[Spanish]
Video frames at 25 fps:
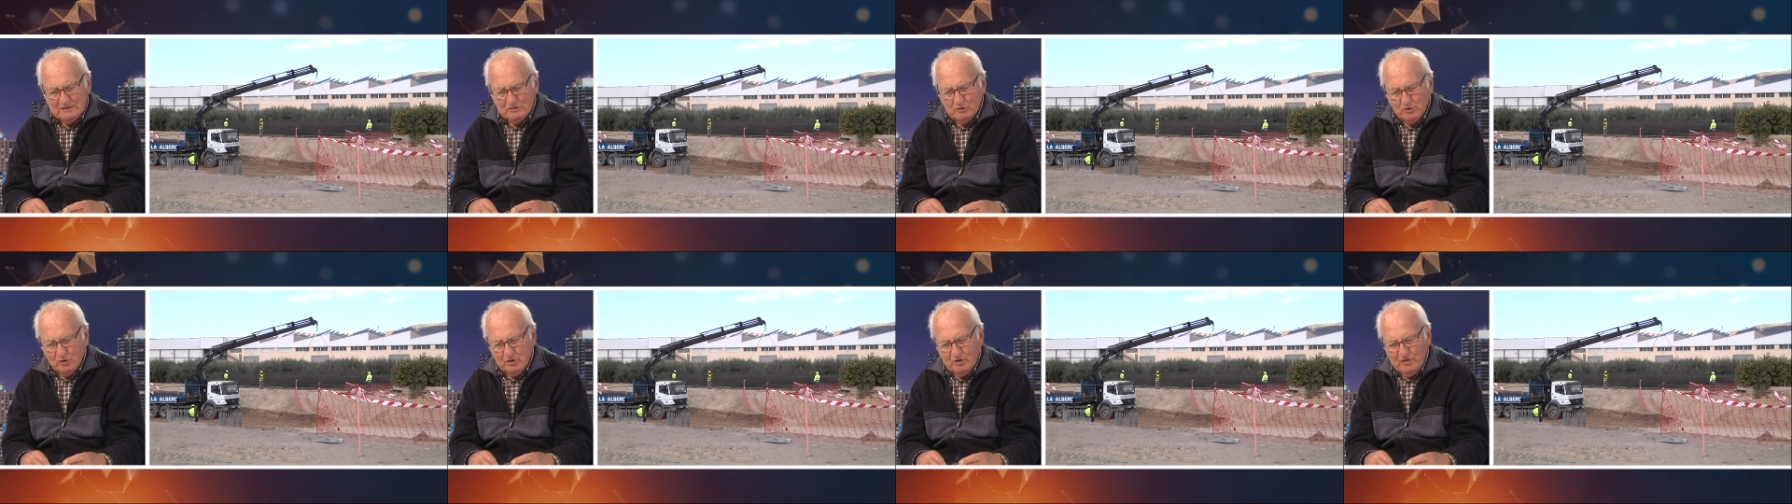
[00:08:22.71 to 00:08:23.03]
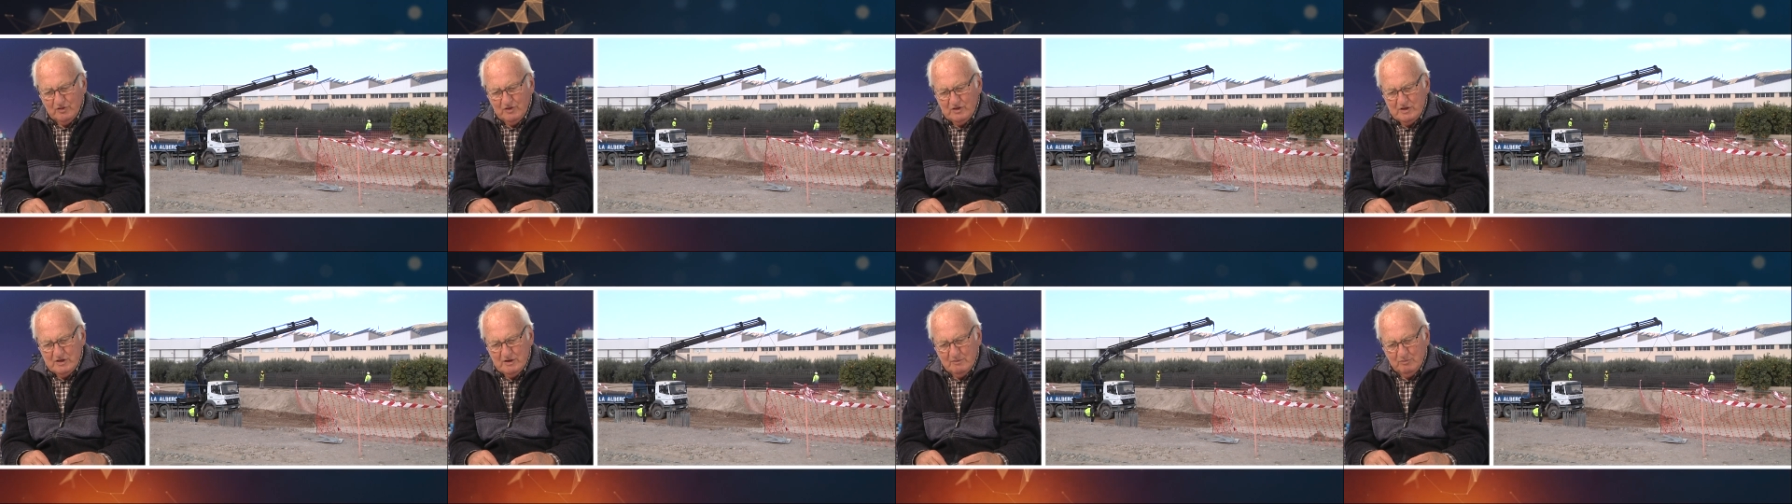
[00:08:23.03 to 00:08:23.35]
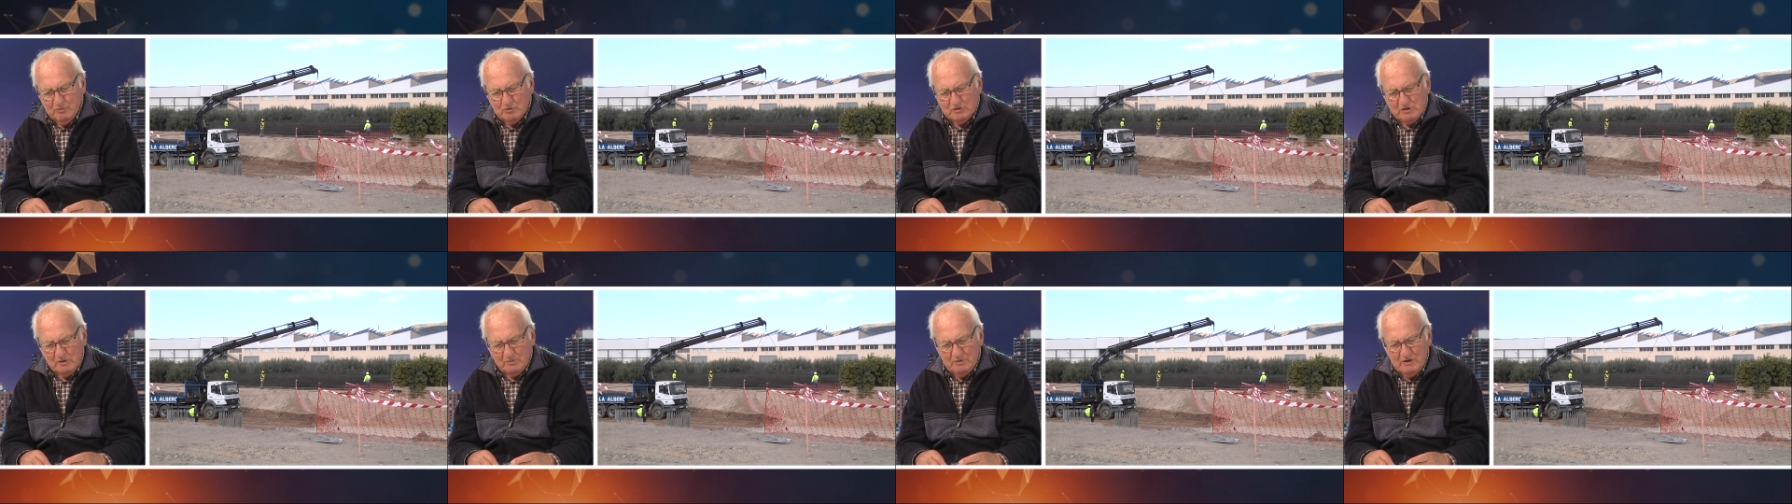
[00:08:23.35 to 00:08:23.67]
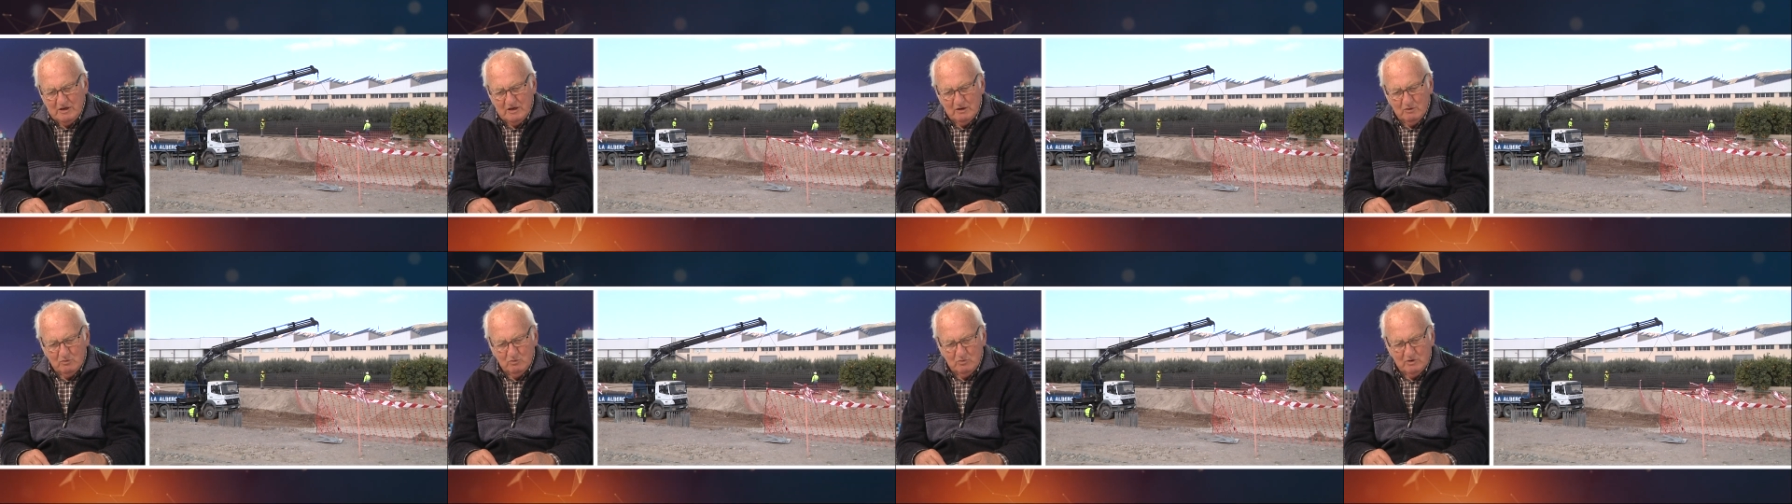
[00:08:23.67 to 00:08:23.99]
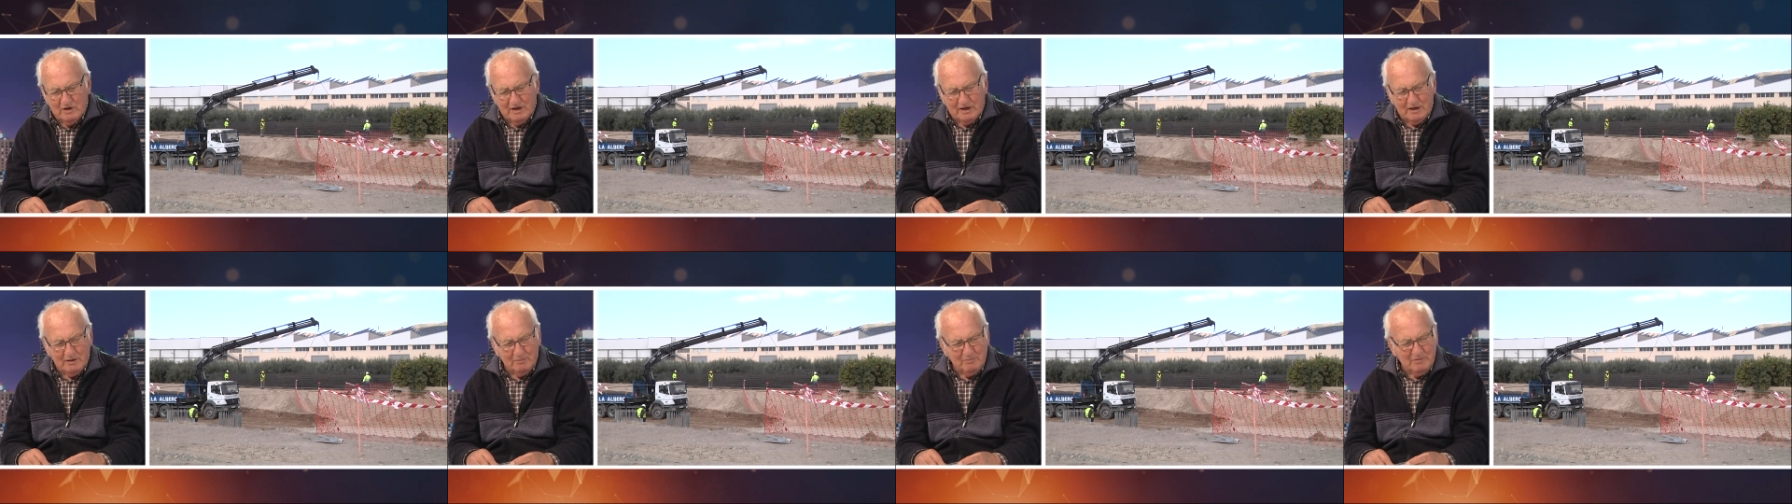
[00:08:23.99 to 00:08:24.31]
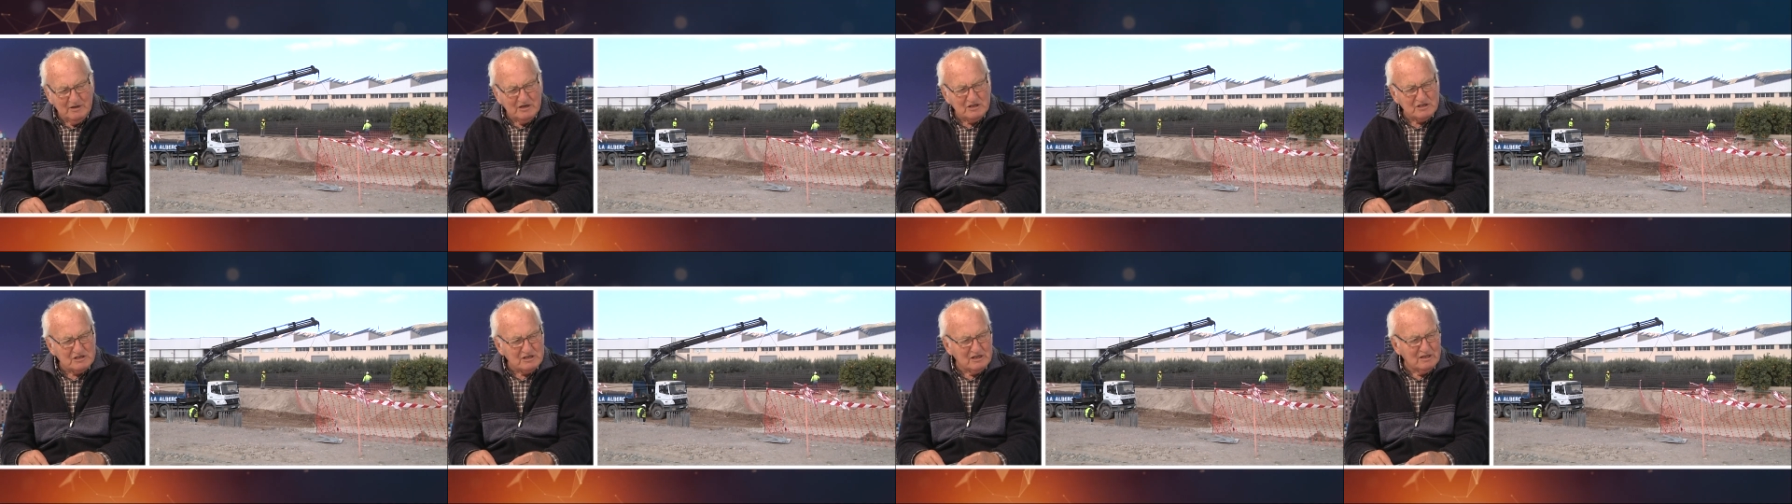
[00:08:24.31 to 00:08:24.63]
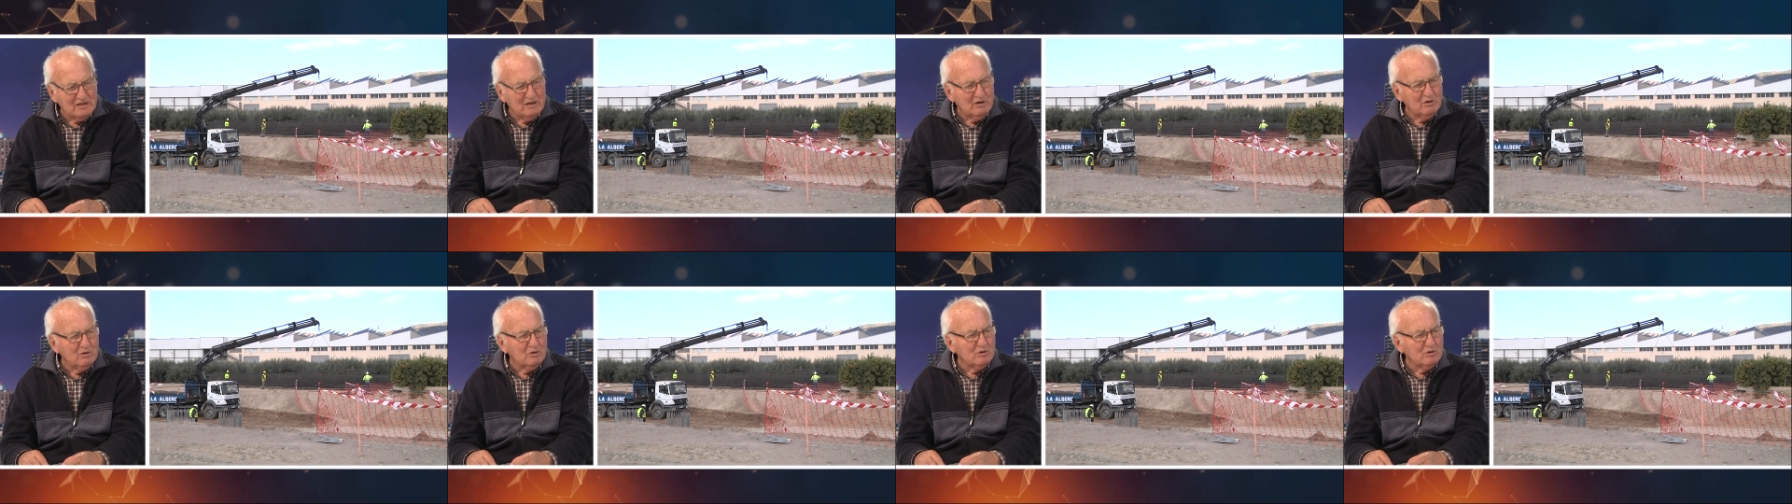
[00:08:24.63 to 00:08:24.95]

Torrecilla pues había una represa de